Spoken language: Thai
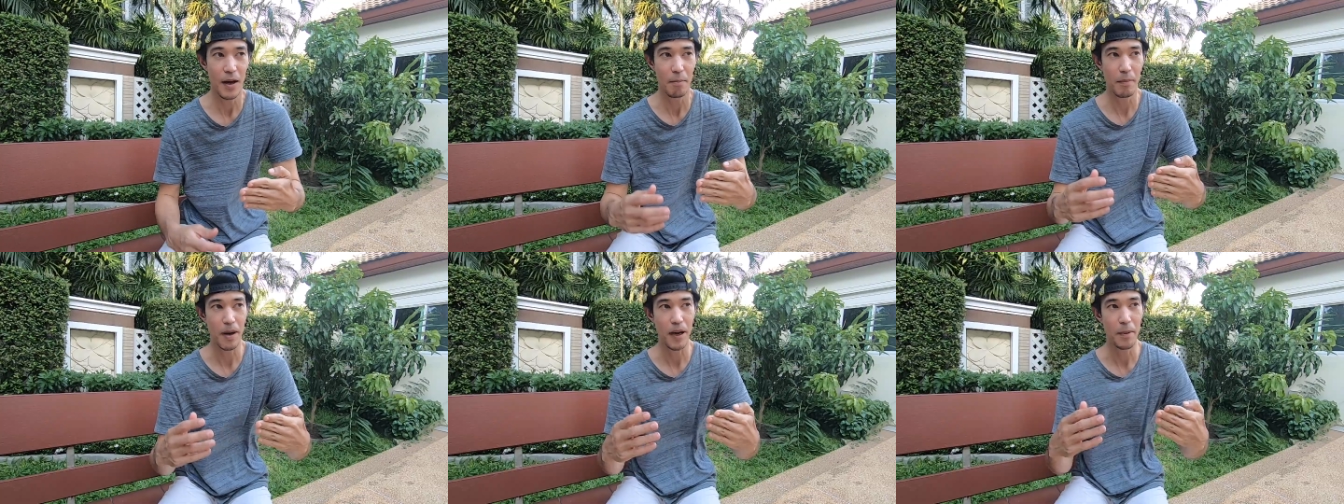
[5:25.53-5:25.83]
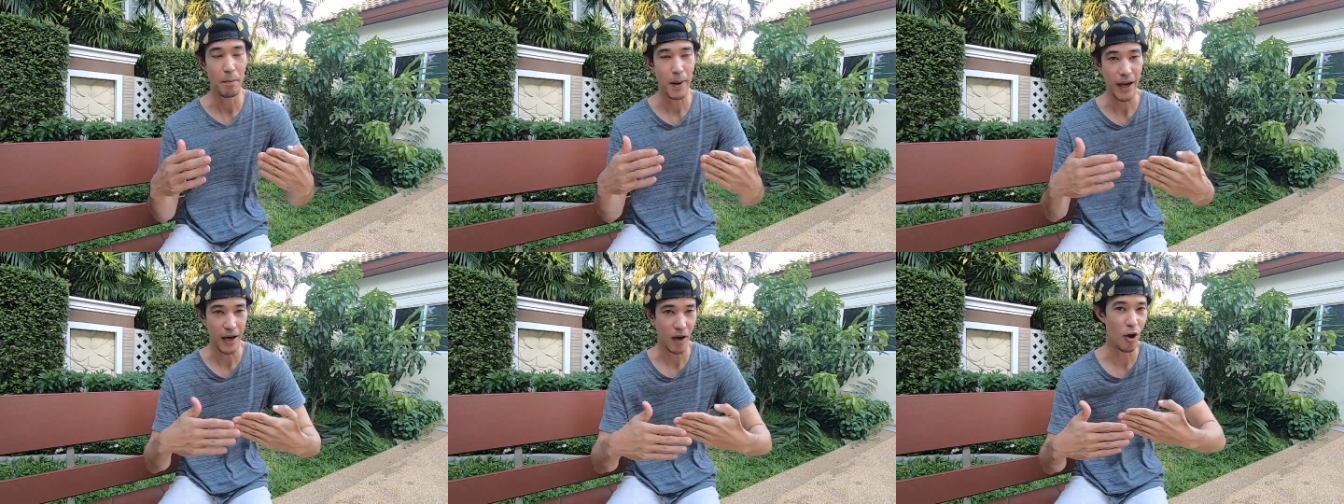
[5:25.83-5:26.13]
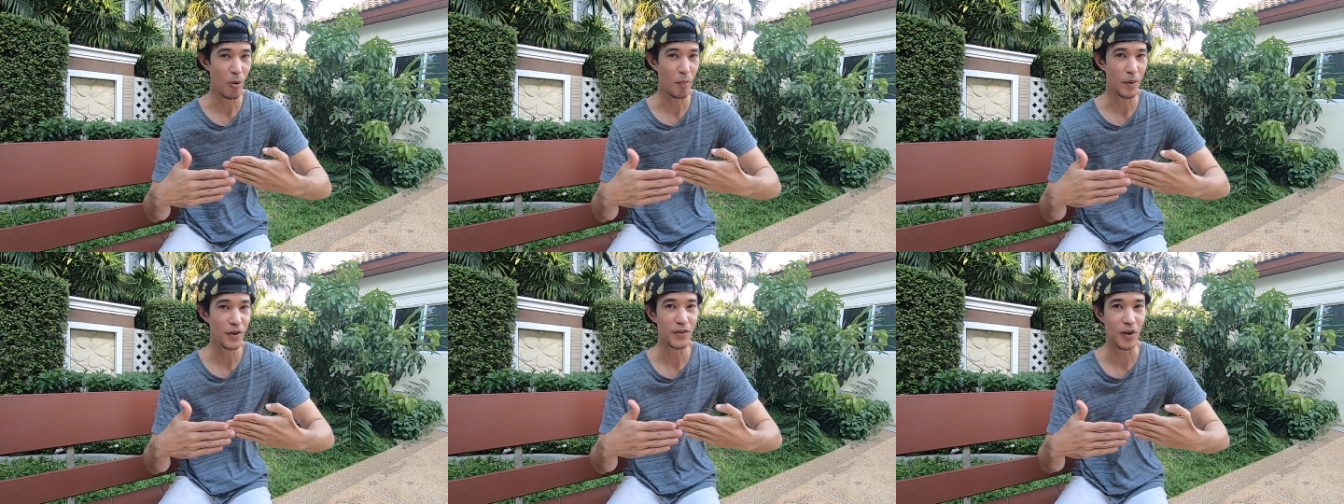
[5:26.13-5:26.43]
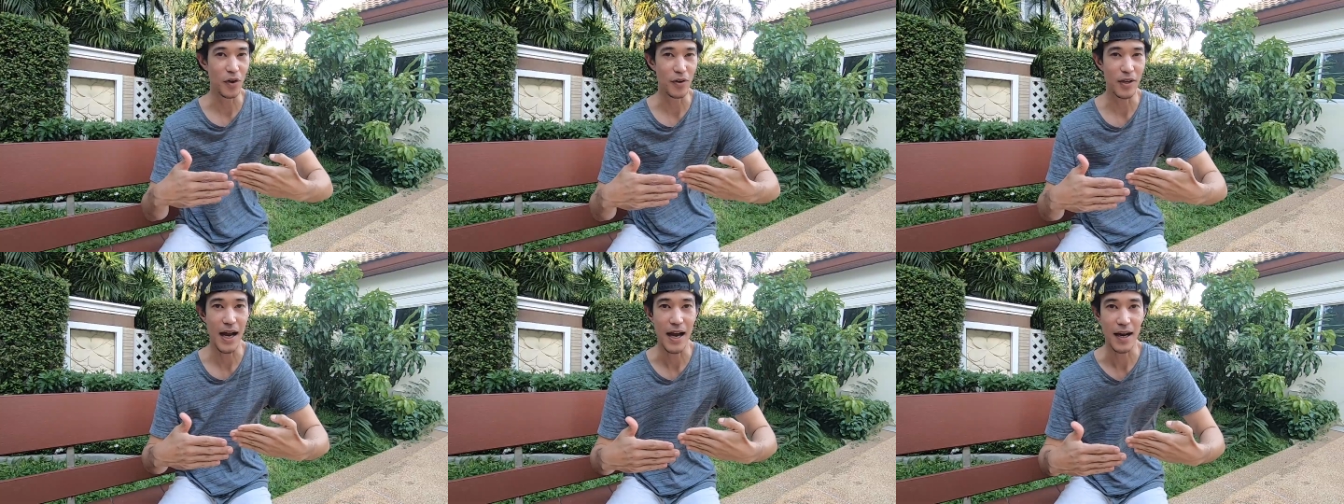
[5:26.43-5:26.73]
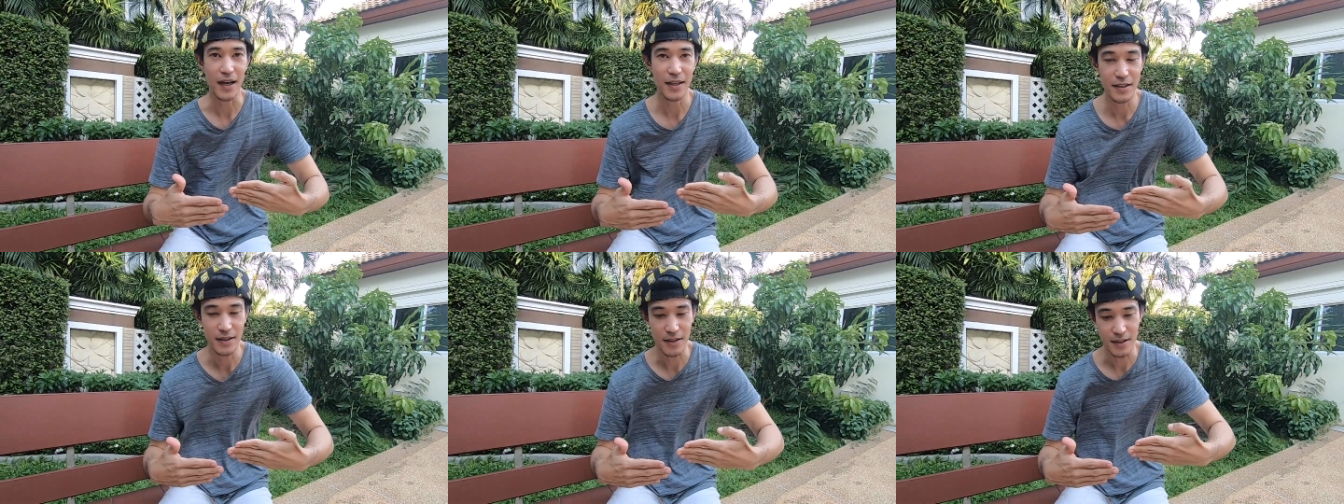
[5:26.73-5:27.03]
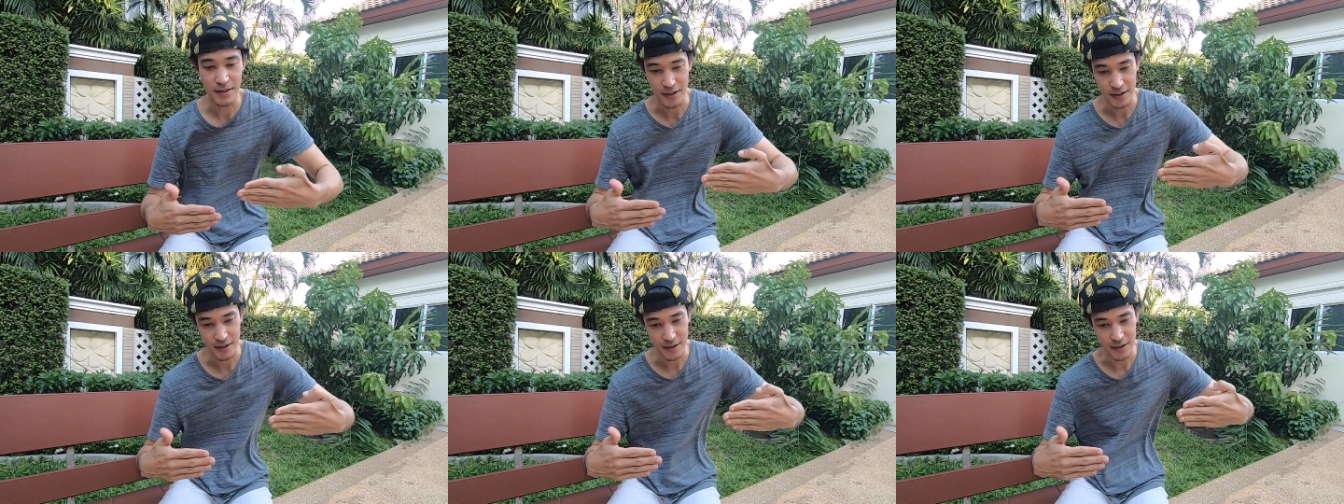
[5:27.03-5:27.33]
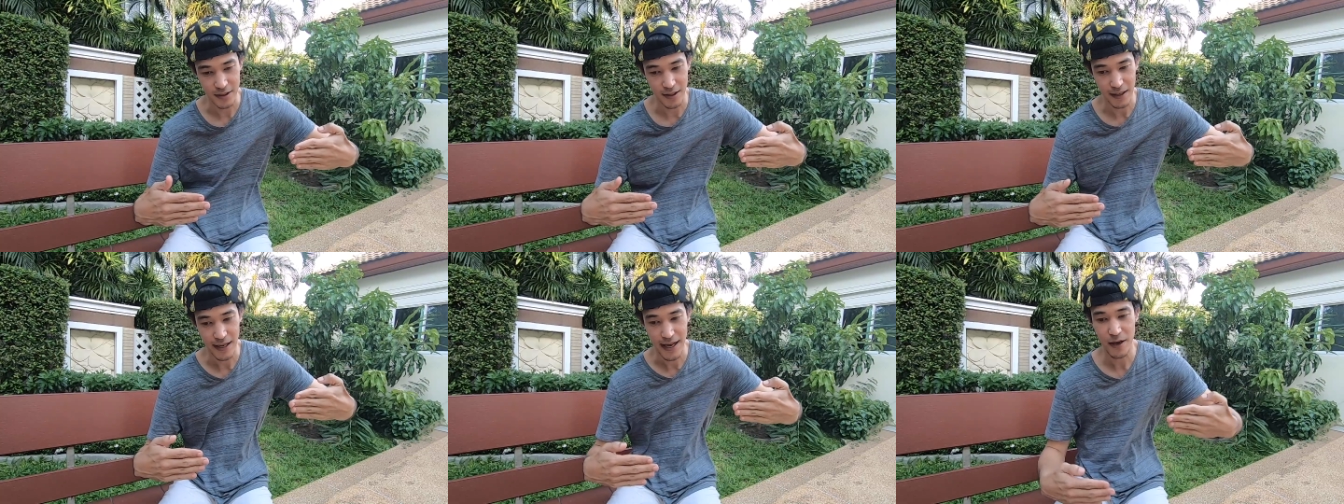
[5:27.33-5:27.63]
มันแบ่งออกเป็น2อย่างก็คือ 1
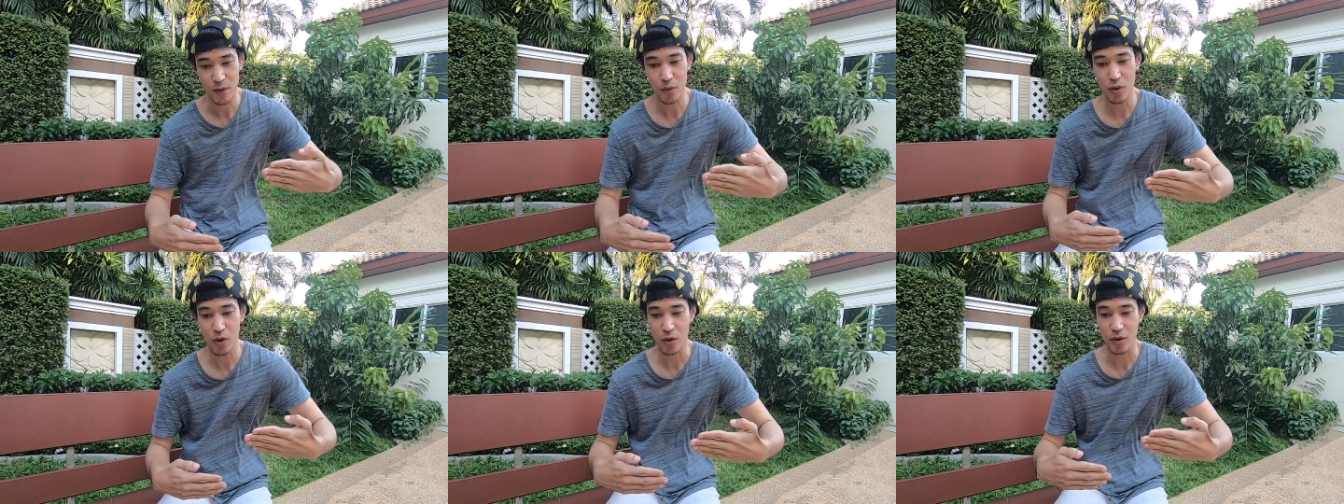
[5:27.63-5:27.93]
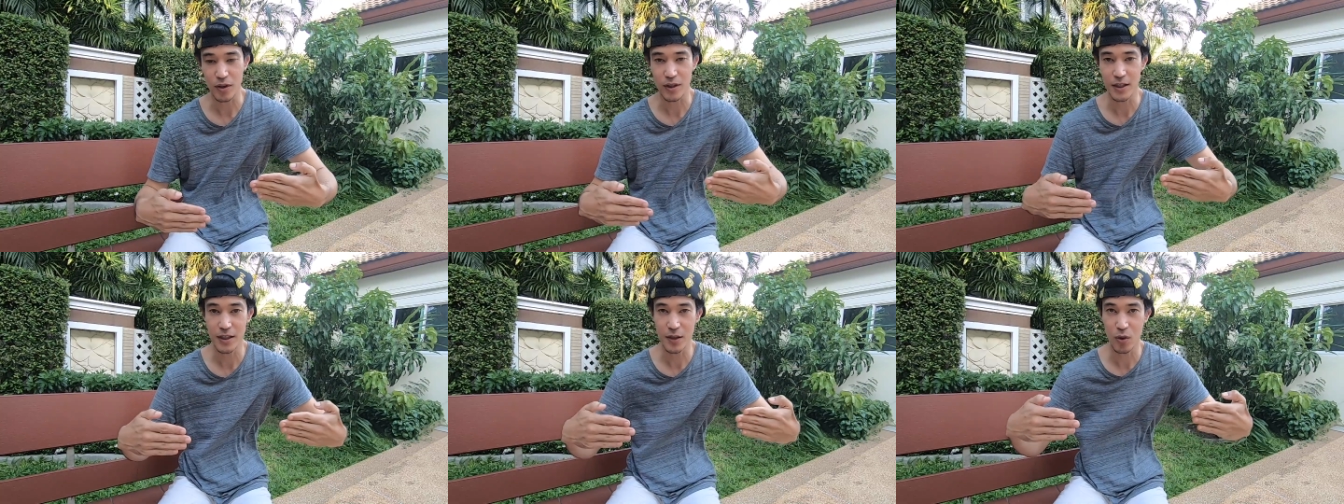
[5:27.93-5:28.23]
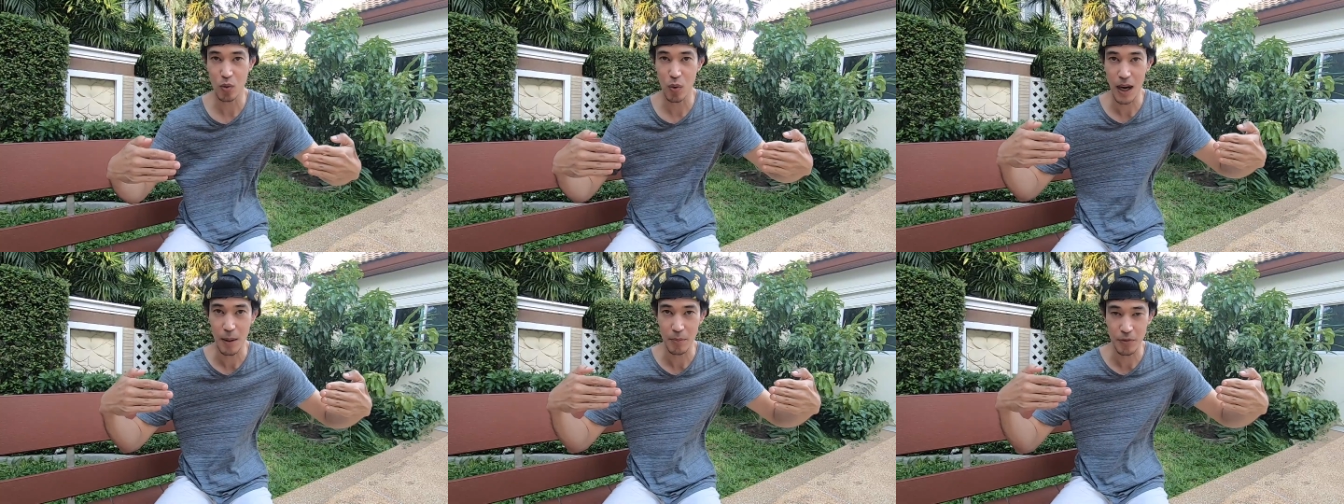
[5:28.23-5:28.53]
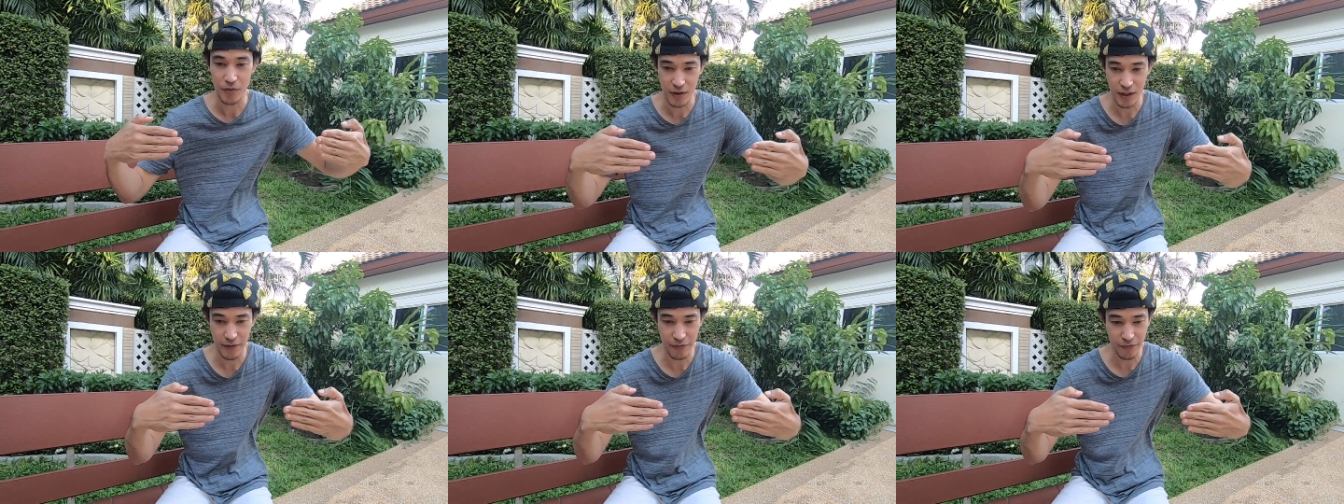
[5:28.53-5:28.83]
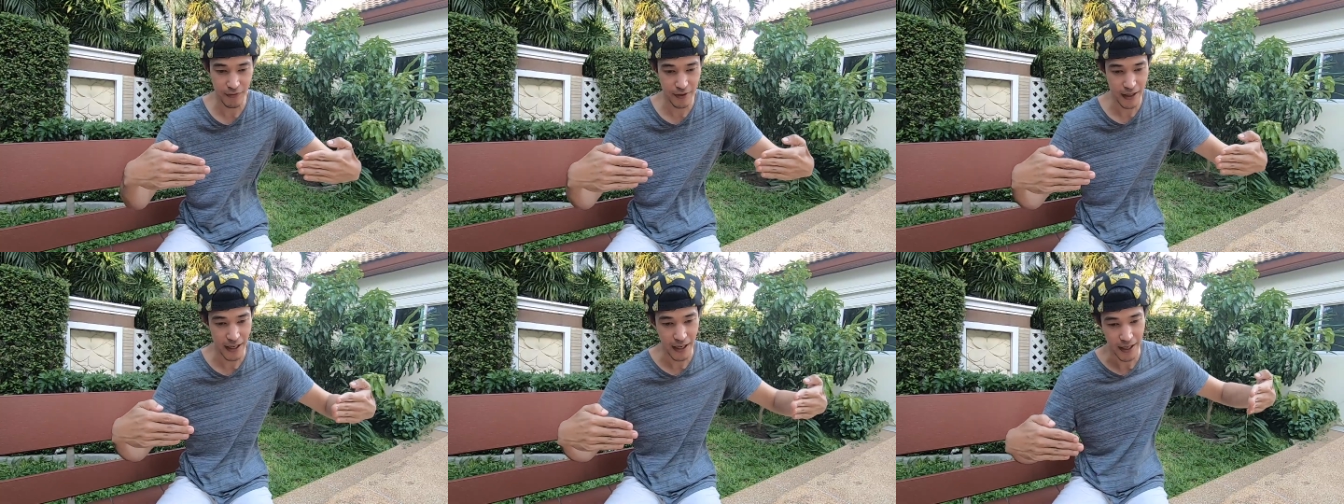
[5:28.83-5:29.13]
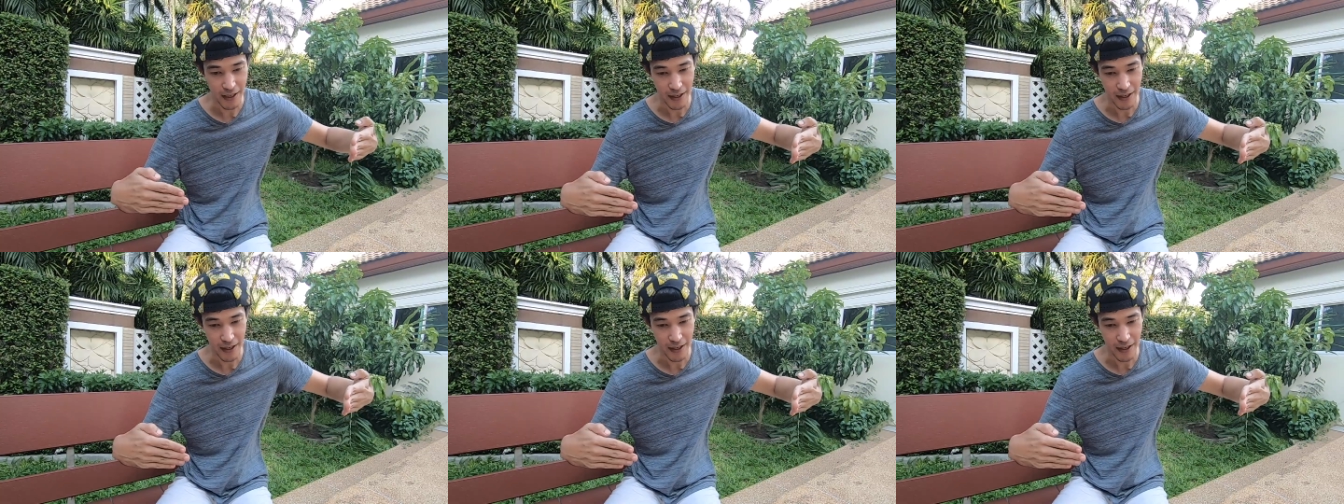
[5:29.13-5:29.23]
คือ lateral คือความ stiff ใน